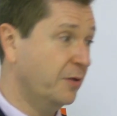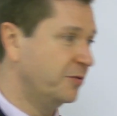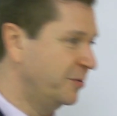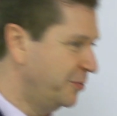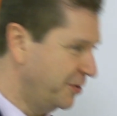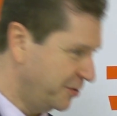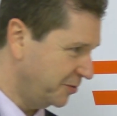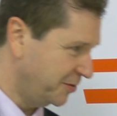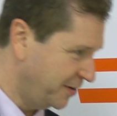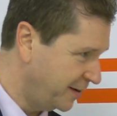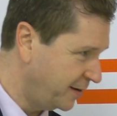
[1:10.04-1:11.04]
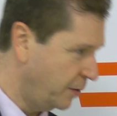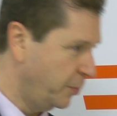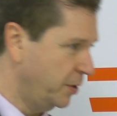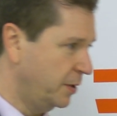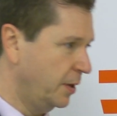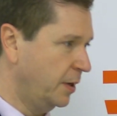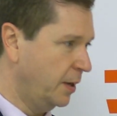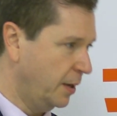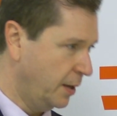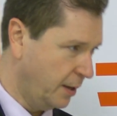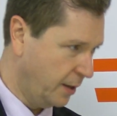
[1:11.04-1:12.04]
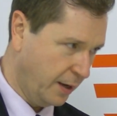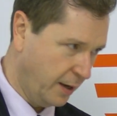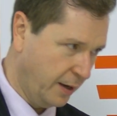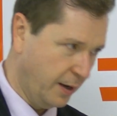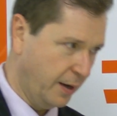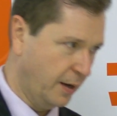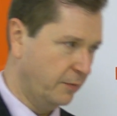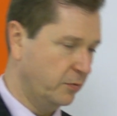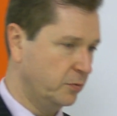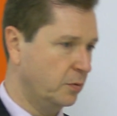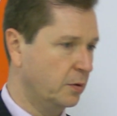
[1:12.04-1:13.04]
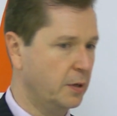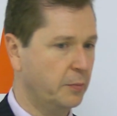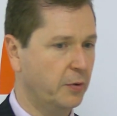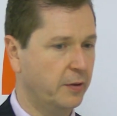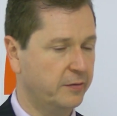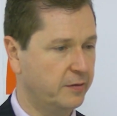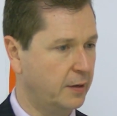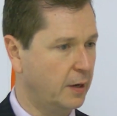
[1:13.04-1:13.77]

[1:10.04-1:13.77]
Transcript: no se puede sostener realmente eh, eh, en el futuro ni puede ser